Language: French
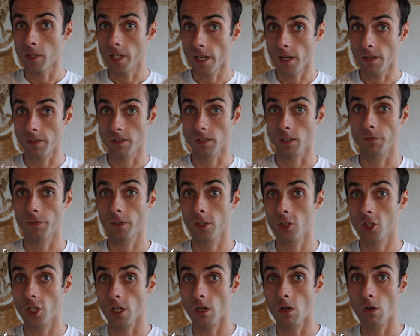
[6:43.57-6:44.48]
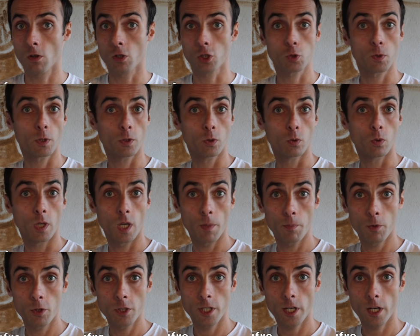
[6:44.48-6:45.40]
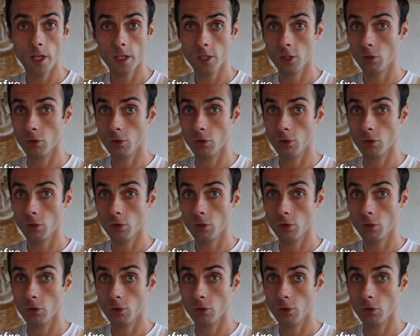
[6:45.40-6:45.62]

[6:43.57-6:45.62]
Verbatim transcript: gaz réfrigérant soit de l'ammoniac,